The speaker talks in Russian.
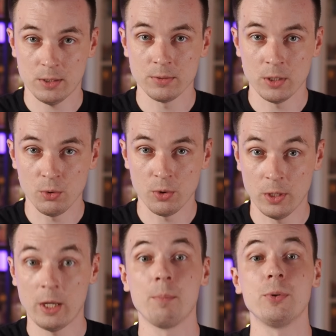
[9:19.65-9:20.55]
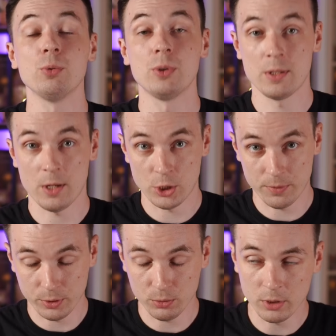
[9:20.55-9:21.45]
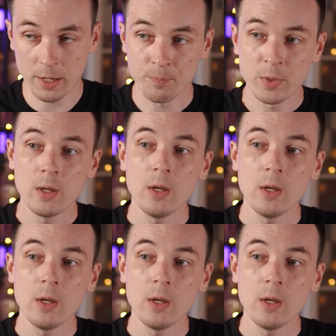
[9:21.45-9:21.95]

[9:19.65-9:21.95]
с клавиатуры на компьютере, скачав их туда.